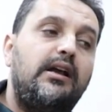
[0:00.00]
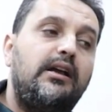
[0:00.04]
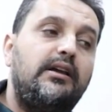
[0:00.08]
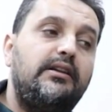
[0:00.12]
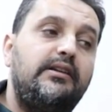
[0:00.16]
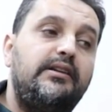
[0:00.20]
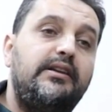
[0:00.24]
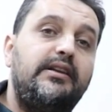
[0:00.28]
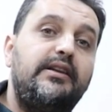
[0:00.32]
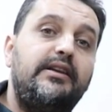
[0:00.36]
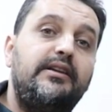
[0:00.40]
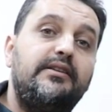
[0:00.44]

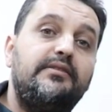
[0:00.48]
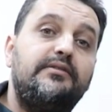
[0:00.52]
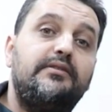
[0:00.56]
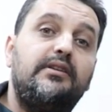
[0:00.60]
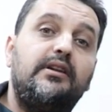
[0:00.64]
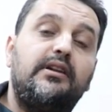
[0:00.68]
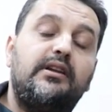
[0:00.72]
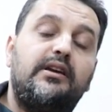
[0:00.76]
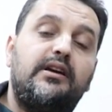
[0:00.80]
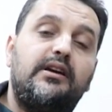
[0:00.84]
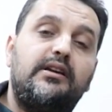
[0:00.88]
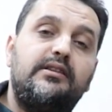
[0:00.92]
اللي
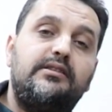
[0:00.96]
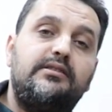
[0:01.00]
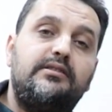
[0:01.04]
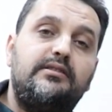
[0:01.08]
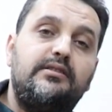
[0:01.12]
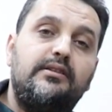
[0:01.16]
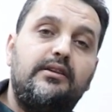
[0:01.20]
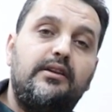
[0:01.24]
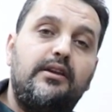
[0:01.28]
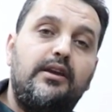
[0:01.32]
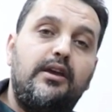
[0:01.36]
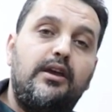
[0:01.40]

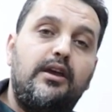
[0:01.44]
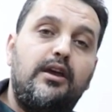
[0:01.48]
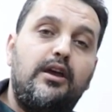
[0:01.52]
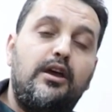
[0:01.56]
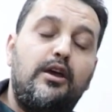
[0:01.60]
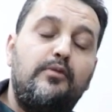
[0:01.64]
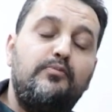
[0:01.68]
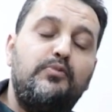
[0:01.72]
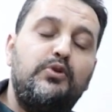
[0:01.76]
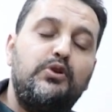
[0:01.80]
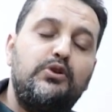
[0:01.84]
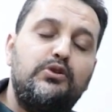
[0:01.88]
انطلقت
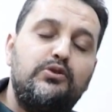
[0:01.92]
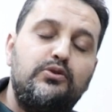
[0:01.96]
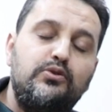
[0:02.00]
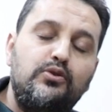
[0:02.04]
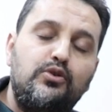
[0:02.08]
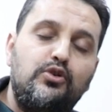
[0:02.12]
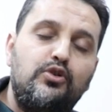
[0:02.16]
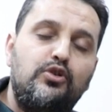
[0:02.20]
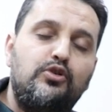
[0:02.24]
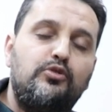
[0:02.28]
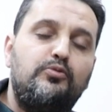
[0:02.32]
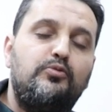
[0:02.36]
آه،
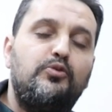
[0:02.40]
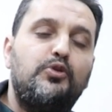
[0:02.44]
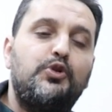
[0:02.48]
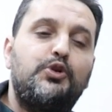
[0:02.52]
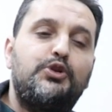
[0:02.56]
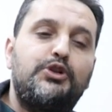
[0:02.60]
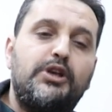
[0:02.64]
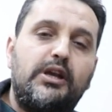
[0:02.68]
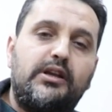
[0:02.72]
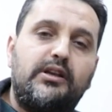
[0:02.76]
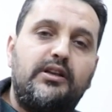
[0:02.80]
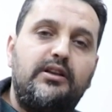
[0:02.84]
باسلوب
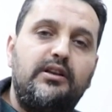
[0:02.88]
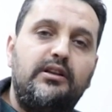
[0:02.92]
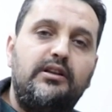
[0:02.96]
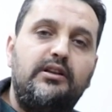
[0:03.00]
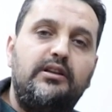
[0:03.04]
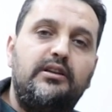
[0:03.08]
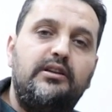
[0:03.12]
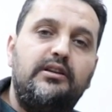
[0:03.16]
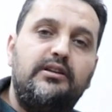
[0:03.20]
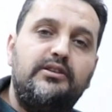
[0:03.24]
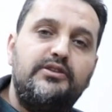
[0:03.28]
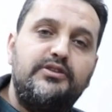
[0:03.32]

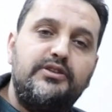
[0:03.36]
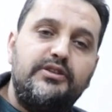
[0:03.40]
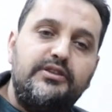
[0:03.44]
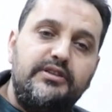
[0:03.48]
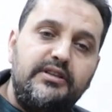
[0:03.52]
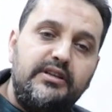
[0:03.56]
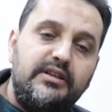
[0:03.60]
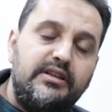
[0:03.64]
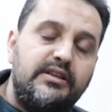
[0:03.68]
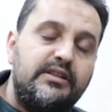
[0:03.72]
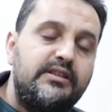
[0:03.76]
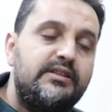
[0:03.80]
وشكل
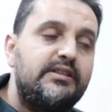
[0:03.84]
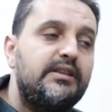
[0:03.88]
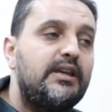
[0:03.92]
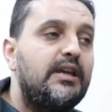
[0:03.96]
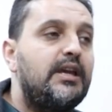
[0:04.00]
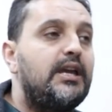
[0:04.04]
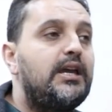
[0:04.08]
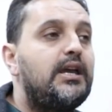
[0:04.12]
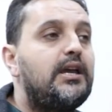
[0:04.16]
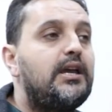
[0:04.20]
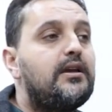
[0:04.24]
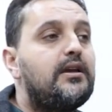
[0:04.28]
جديد
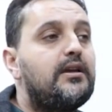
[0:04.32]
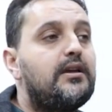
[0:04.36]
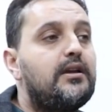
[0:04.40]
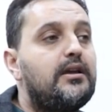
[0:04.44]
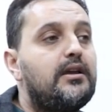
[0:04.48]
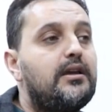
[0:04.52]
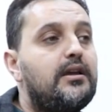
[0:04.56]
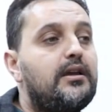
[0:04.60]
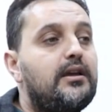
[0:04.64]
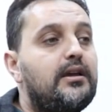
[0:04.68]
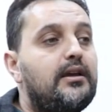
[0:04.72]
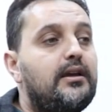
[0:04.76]

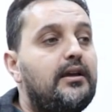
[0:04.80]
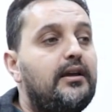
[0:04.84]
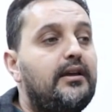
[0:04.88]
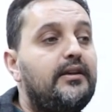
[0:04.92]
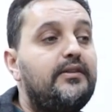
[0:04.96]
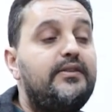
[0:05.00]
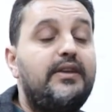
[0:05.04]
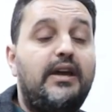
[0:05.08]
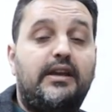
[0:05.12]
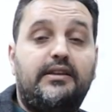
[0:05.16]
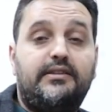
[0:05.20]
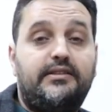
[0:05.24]
آه،
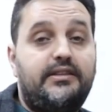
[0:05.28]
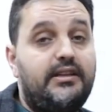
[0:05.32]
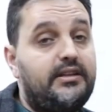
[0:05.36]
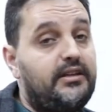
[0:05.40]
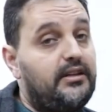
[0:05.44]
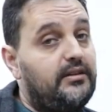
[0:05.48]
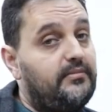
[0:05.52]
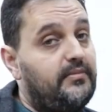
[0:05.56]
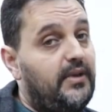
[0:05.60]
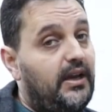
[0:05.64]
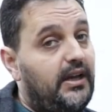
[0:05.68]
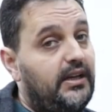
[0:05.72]
إذا
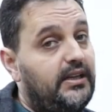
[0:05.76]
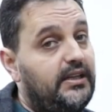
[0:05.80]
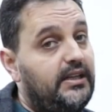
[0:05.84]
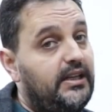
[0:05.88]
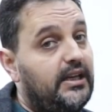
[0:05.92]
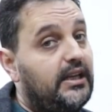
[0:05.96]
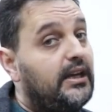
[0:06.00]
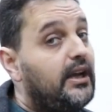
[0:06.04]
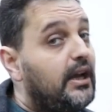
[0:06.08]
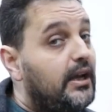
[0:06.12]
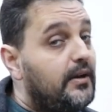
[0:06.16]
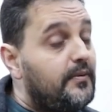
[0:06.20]
درنا
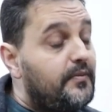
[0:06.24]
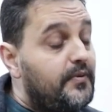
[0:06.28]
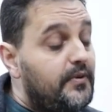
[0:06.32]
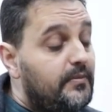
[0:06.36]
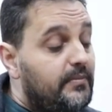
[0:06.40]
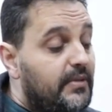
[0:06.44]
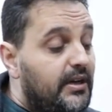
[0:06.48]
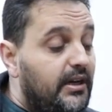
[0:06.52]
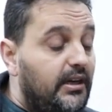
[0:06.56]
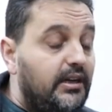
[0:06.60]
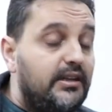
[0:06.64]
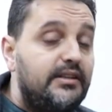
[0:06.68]
المحلية الآن في
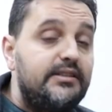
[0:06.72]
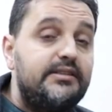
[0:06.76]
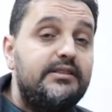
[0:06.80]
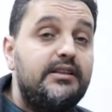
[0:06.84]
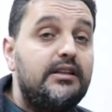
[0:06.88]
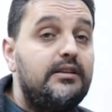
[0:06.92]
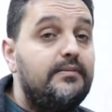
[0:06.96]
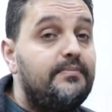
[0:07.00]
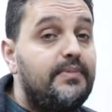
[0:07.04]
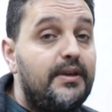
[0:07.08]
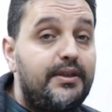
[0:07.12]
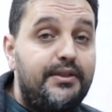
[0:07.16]
مرحلة
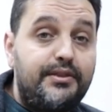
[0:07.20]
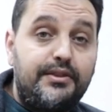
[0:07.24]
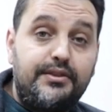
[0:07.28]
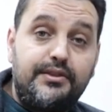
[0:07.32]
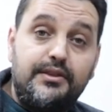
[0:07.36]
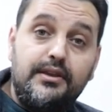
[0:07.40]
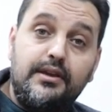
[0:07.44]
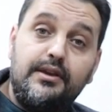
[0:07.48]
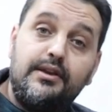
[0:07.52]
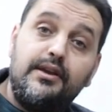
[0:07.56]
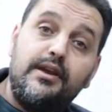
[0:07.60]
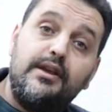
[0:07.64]

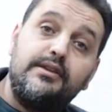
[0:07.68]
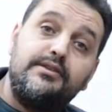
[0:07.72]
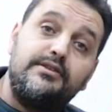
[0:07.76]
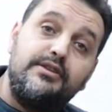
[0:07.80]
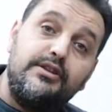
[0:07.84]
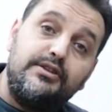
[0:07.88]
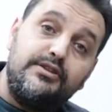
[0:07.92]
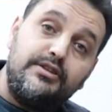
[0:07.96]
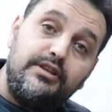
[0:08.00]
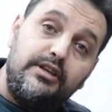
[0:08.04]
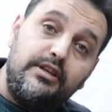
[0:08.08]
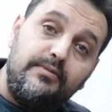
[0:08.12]
البث
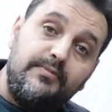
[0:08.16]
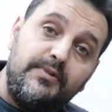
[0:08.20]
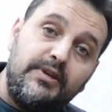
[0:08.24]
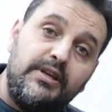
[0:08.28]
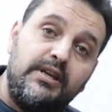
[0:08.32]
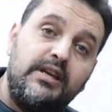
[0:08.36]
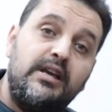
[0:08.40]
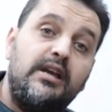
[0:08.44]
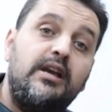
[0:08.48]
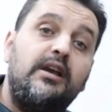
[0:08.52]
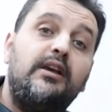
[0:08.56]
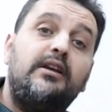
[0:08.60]

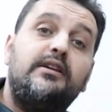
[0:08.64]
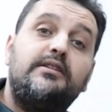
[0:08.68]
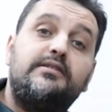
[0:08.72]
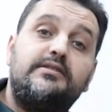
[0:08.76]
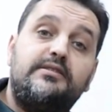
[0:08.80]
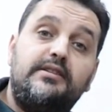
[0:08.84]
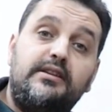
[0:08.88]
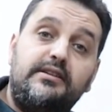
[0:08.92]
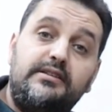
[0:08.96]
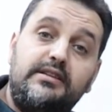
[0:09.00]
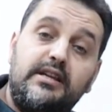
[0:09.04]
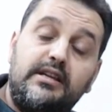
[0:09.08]
التجريبي
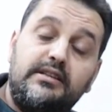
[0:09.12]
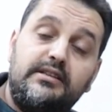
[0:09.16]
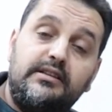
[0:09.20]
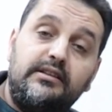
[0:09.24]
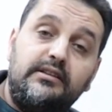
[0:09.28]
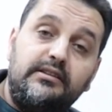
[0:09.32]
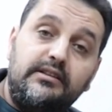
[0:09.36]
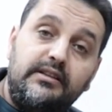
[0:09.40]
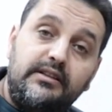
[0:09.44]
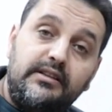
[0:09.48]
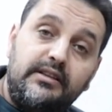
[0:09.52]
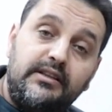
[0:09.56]

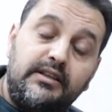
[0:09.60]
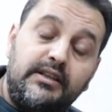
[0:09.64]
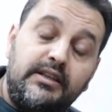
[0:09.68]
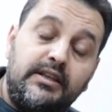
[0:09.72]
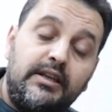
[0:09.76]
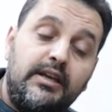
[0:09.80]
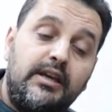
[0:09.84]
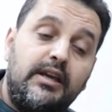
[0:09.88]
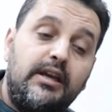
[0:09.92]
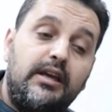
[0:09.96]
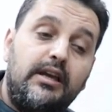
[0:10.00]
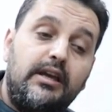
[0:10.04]
استعدادا
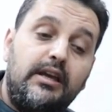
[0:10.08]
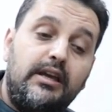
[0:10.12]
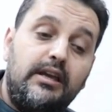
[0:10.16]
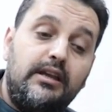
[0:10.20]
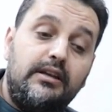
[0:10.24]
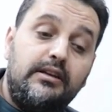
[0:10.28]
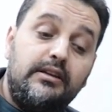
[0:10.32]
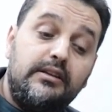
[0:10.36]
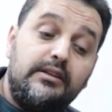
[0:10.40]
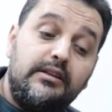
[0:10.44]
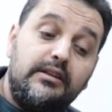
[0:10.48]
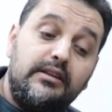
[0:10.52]

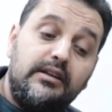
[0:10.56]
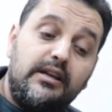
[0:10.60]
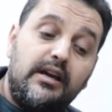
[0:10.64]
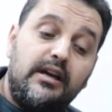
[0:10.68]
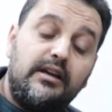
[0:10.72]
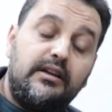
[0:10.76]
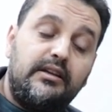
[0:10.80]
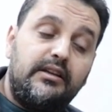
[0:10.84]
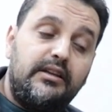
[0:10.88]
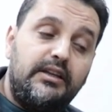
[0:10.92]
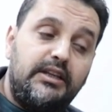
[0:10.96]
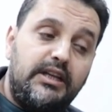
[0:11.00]

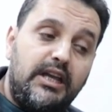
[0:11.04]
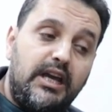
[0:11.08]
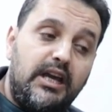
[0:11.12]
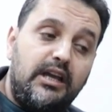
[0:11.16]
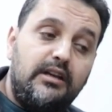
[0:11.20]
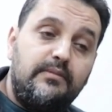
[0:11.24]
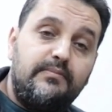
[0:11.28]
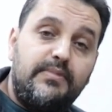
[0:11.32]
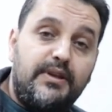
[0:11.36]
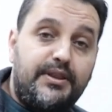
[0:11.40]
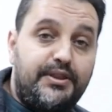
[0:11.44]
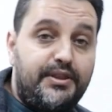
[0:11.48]
للانطلاق
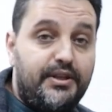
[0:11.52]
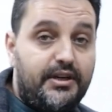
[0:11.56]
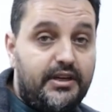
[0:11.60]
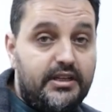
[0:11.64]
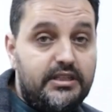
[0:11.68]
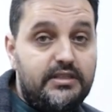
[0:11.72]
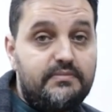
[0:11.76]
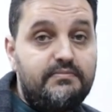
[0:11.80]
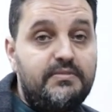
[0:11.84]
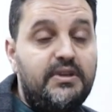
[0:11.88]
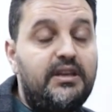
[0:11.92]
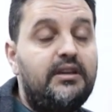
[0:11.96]
إلى البث
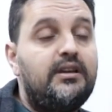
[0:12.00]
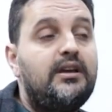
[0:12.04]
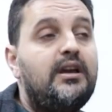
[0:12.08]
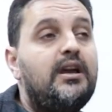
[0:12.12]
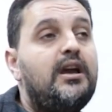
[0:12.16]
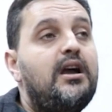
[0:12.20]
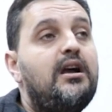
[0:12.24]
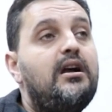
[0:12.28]
الرسمي